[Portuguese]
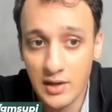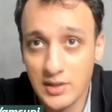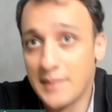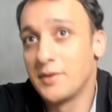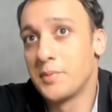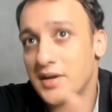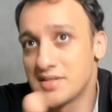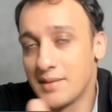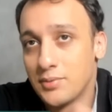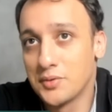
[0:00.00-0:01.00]
Eu lembro, por
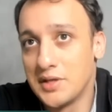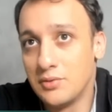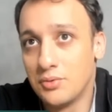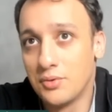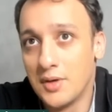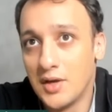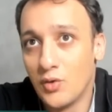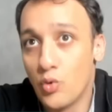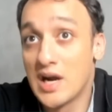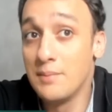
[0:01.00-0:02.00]
exemplo, que o,
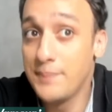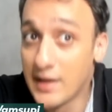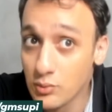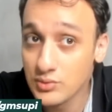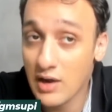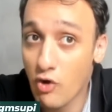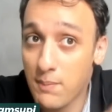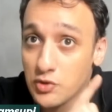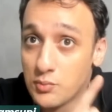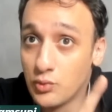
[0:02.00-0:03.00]
o campeão da
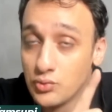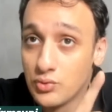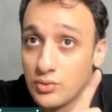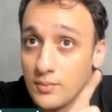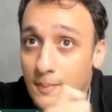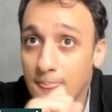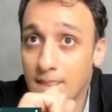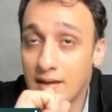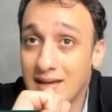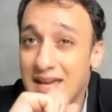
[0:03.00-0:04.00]
Copa do Mundo é,